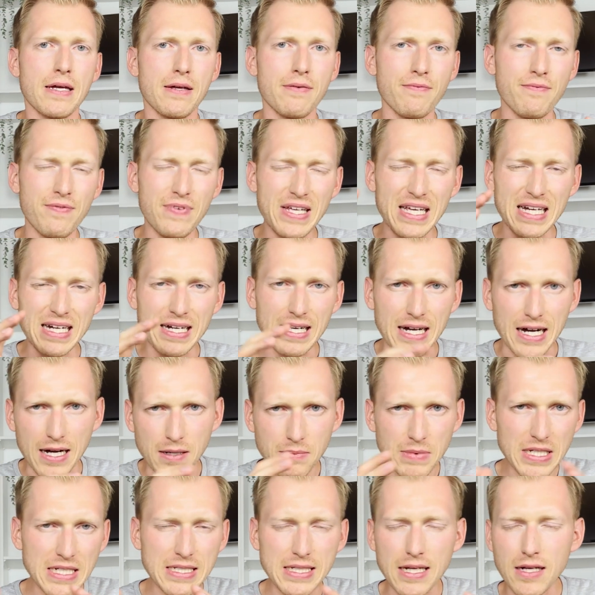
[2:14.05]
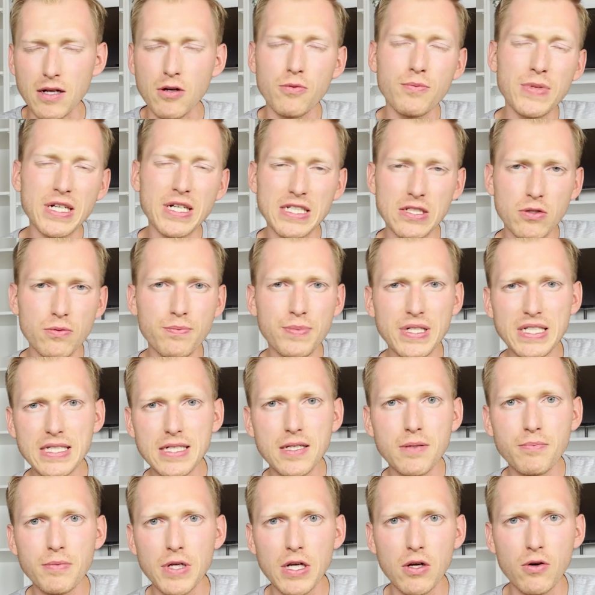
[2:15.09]
Wir haben das dann auch mal so ein
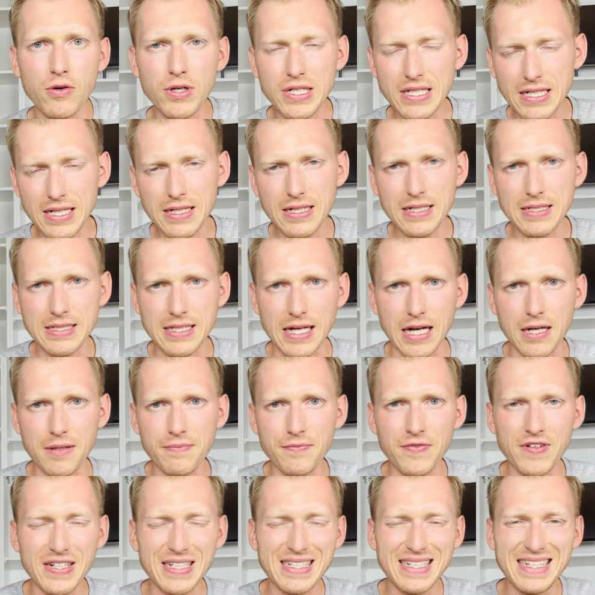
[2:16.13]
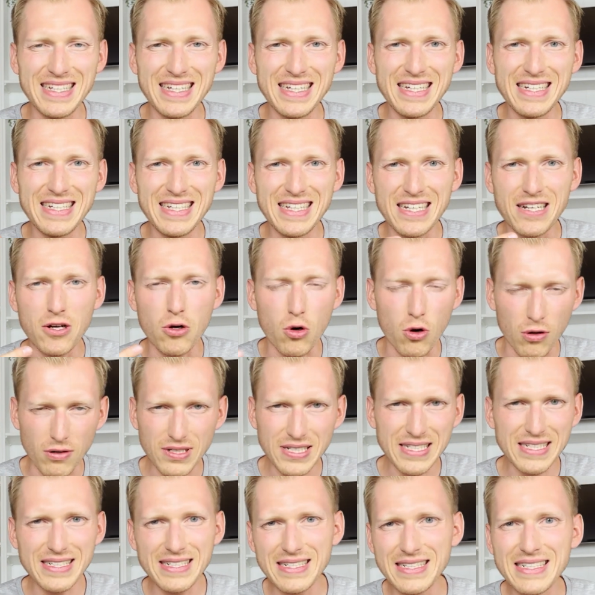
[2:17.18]
bisschen beleuchtet, dass einfach die, die
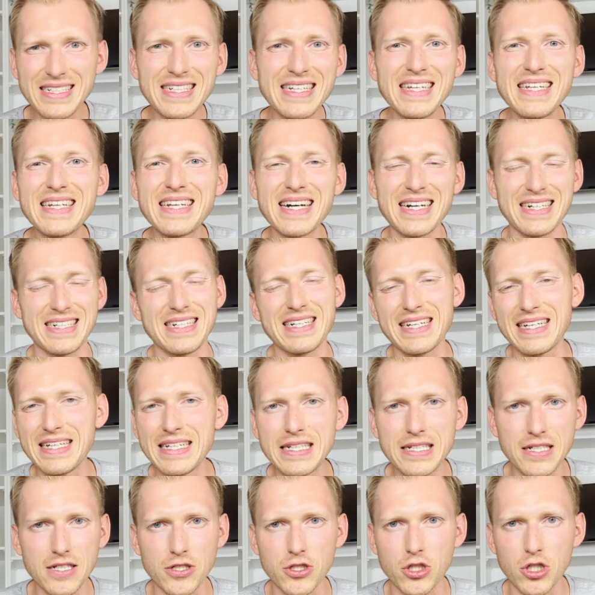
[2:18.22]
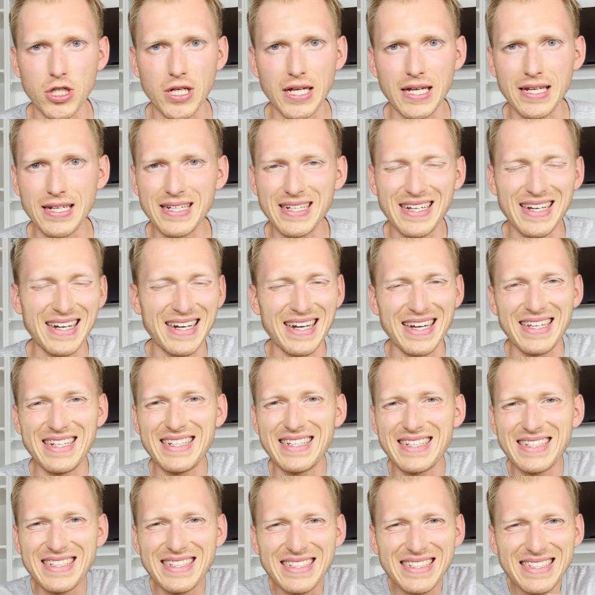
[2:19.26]
Kosten, die da dahinter stehen, halt
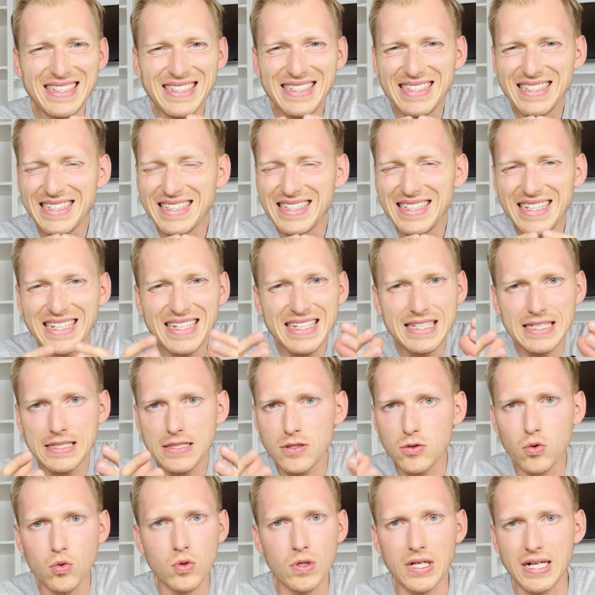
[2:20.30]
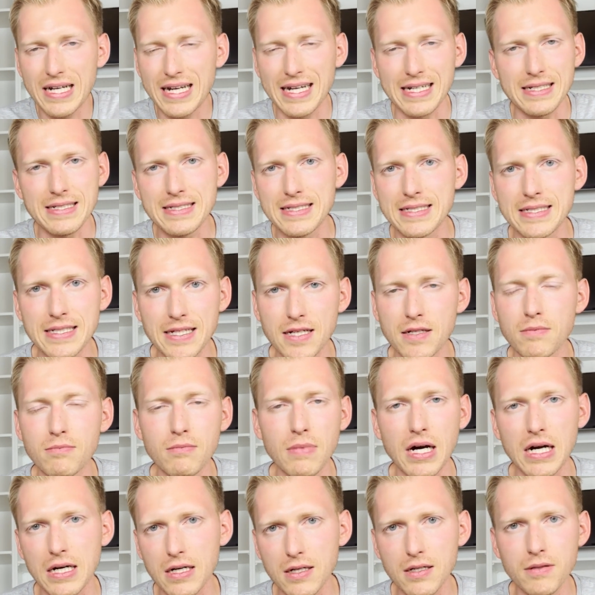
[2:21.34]
nicht so ganz Sinn
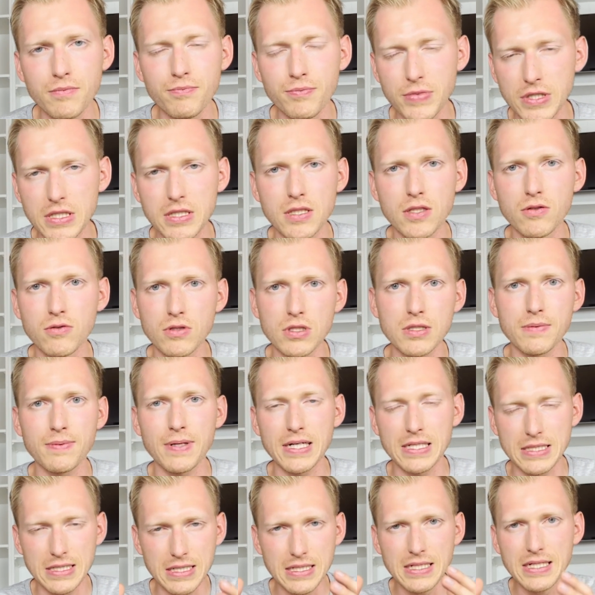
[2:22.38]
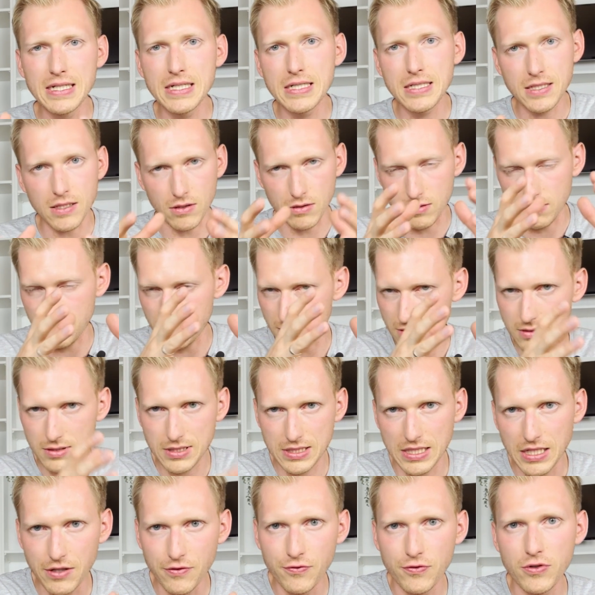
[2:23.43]
machen, beziehungsweise nicht äh,
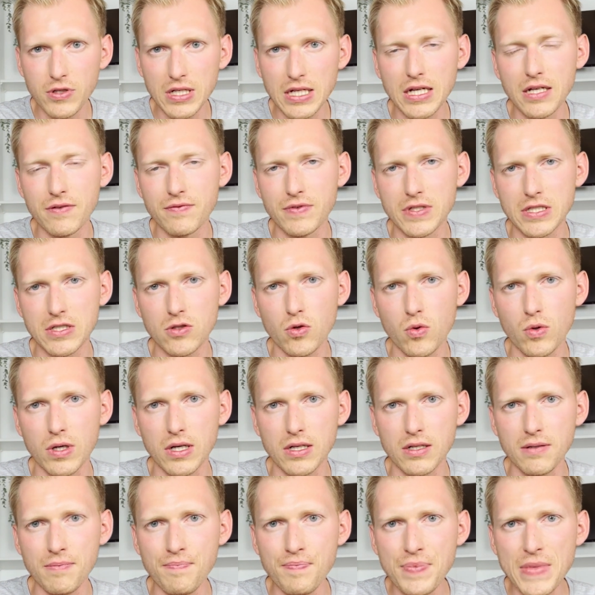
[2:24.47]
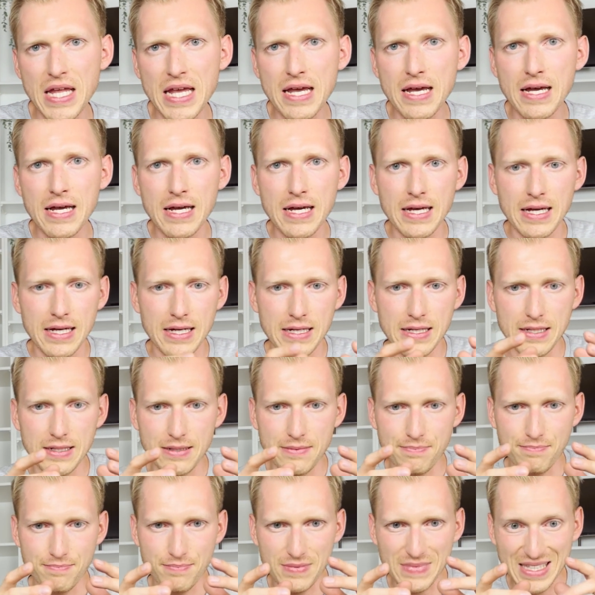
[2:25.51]
Sinn für die Investoren.
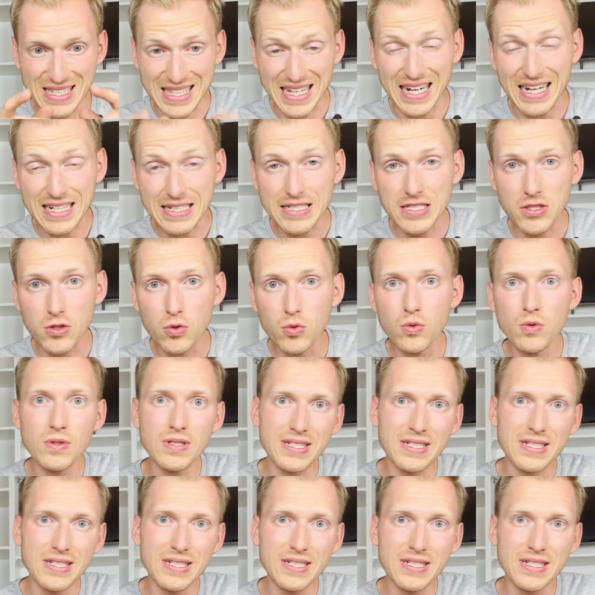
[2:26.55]
Ähm, dazu